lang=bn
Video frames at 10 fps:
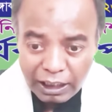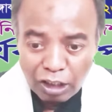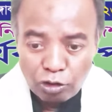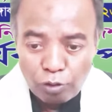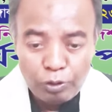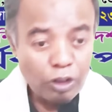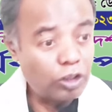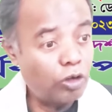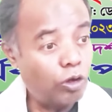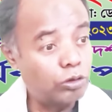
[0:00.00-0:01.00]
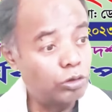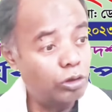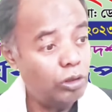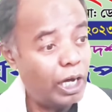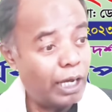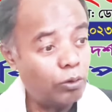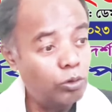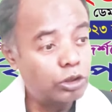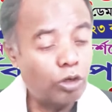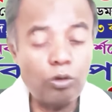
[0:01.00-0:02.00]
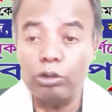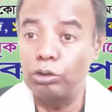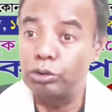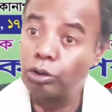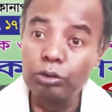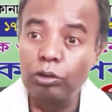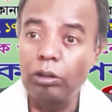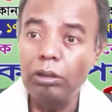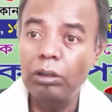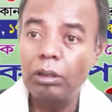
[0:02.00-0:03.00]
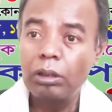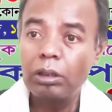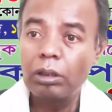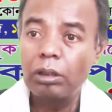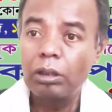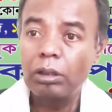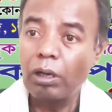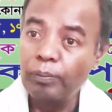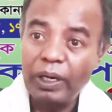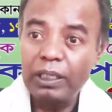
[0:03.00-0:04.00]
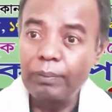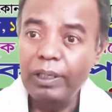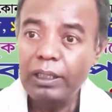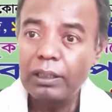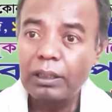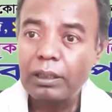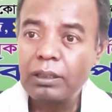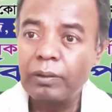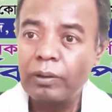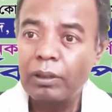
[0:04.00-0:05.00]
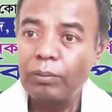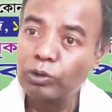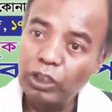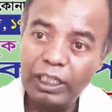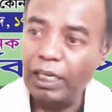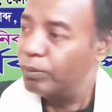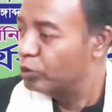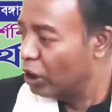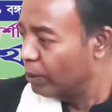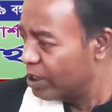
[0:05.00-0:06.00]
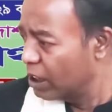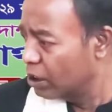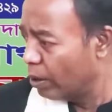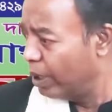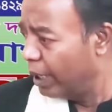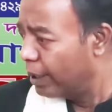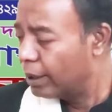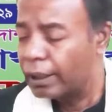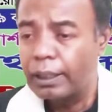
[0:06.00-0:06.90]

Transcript: এইটার গভীরতা কত আর ওইটা কত ঠুনকো কম্পারেটিভলি বুঝা এটা আমি বুঝাতে পারছি কি সবাই রে